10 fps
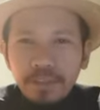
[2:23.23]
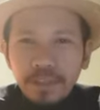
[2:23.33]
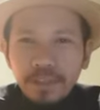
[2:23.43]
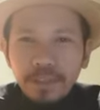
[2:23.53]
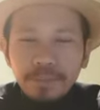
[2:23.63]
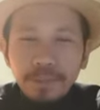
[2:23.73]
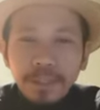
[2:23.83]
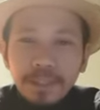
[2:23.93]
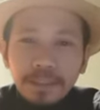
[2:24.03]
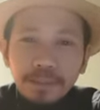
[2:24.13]
uh,
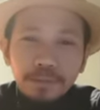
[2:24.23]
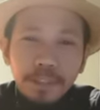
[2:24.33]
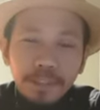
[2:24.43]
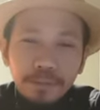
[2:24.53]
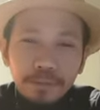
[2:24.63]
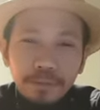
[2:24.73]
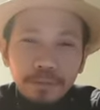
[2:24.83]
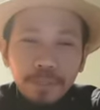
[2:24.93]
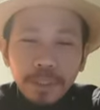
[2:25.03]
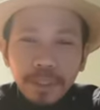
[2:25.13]
ipapakita ko sa inyo
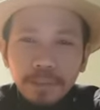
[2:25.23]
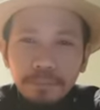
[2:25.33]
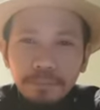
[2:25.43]
yung mga